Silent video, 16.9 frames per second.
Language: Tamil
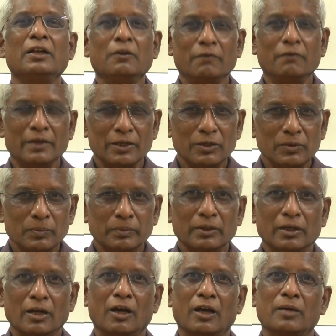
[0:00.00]
வெறும்
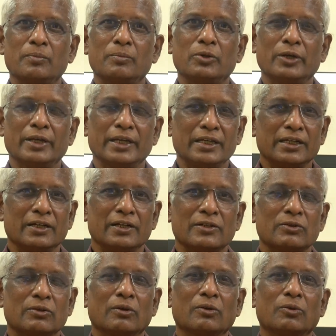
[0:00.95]

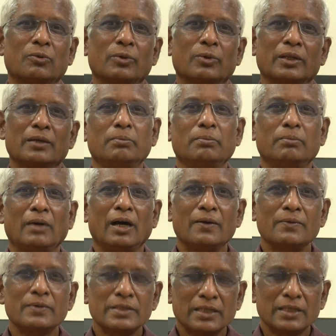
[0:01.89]
கார்போஹைட்ரேட்னு சொல்லக்கூடிய
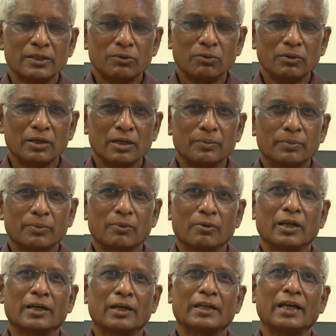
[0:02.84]
மாவுச்சத்துள்ள
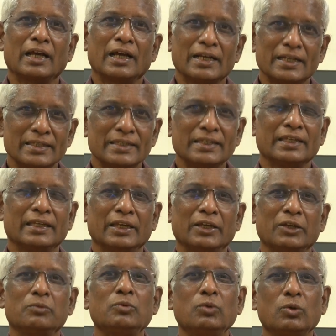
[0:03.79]
பொருளான
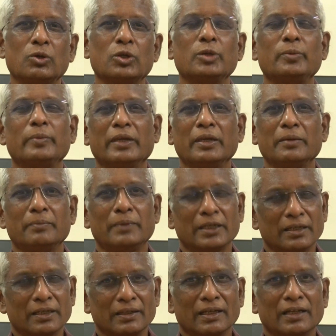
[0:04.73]
அரிசியையும் கோதுமையும்
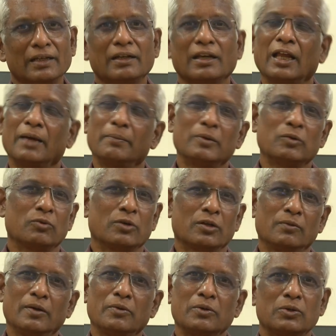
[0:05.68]
மட்டும்தான் நாம்
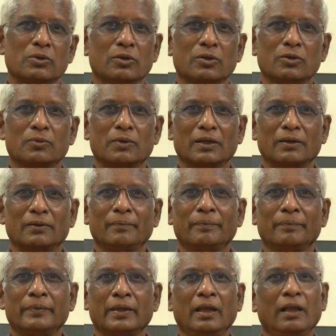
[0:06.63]
உணவாக உட்கொண்டு வர்றோம்
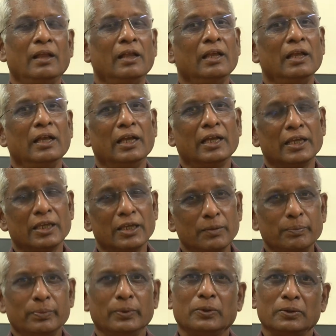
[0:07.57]

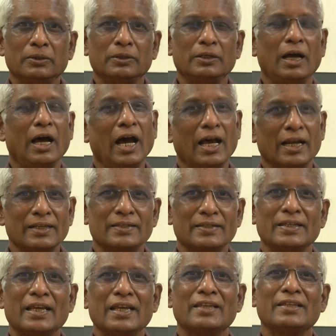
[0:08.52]
இப்போது
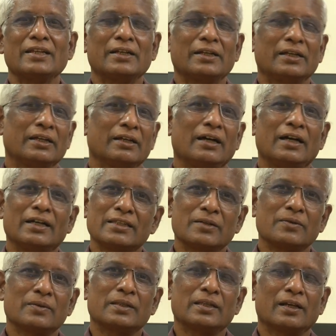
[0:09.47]
அரசே இதற்கு
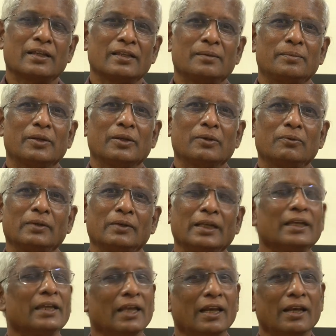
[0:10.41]
ஆதரவு தருது அப்படின்னு
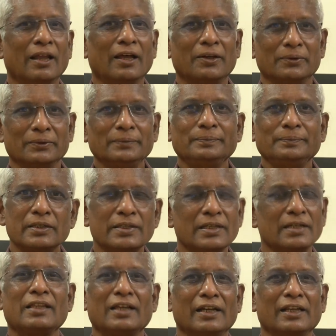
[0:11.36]
எல்லாரும்
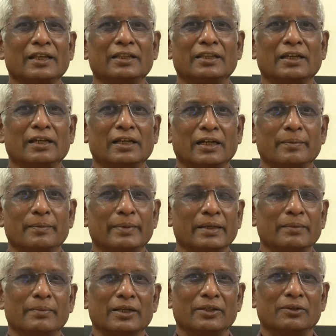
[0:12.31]
சிறுதானியத்தை நாங்கள்
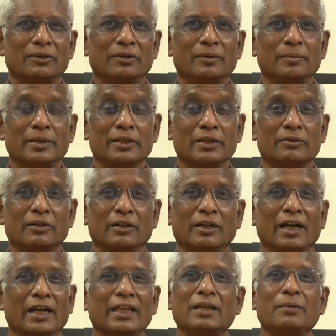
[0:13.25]
பயன்படுத்துகிறோம் அப்படின்னு சொல்லி
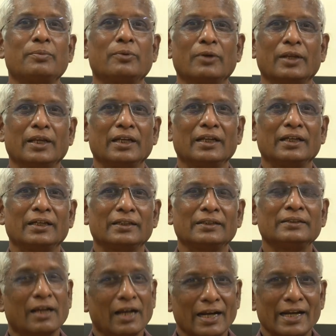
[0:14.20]
கடைக்கு போனீங்கன்னா
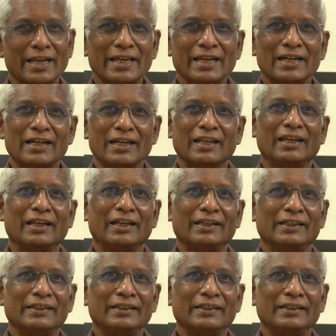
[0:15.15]
கடைகளில்